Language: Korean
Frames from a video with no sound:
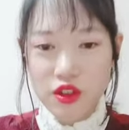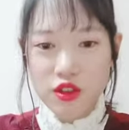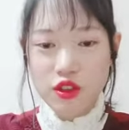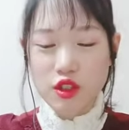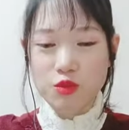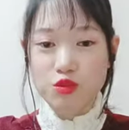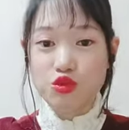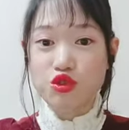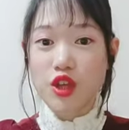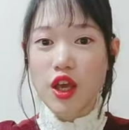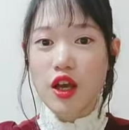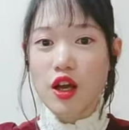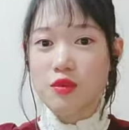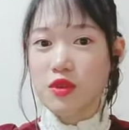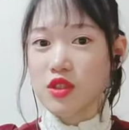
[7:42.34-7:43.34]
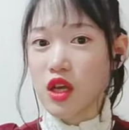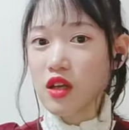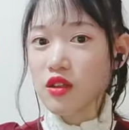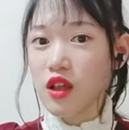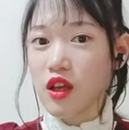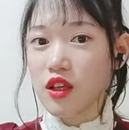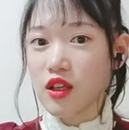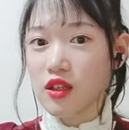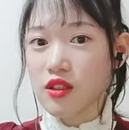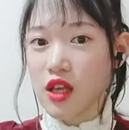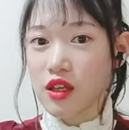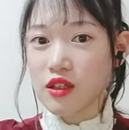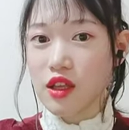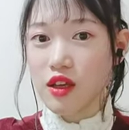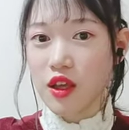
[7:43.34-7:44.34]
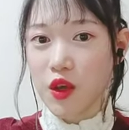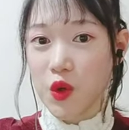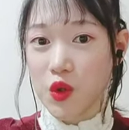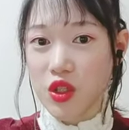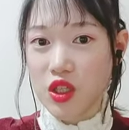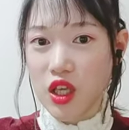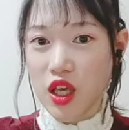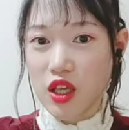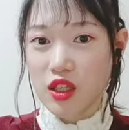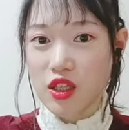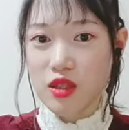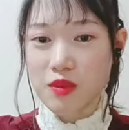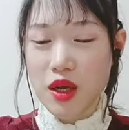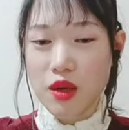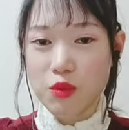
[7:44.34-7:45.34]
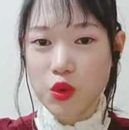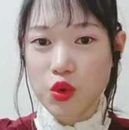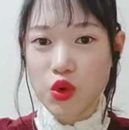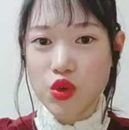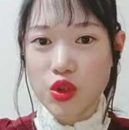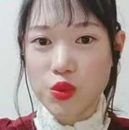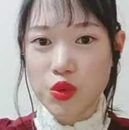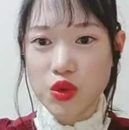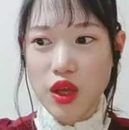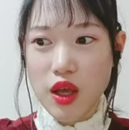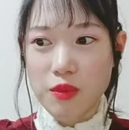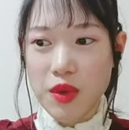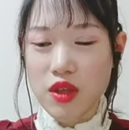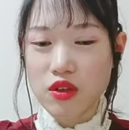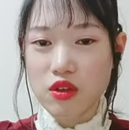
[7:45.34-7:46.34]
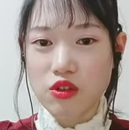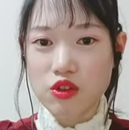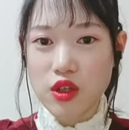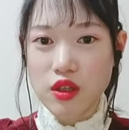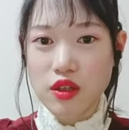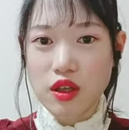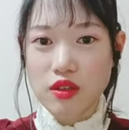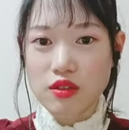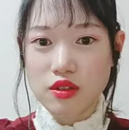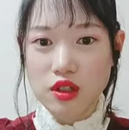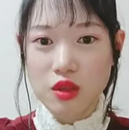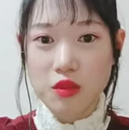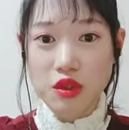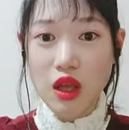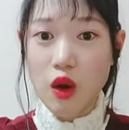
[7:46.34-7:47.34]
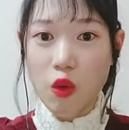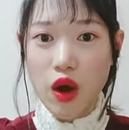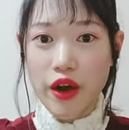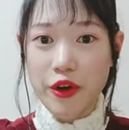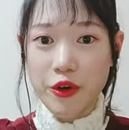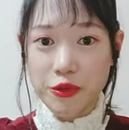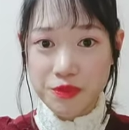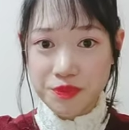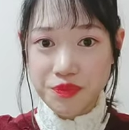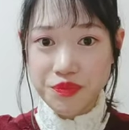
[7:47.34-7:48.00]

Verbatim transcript: 이 무게감이 상당히 상당해요. 이게 일반 목걸이보다 펜던트 했다는 느낌이 딱 와요.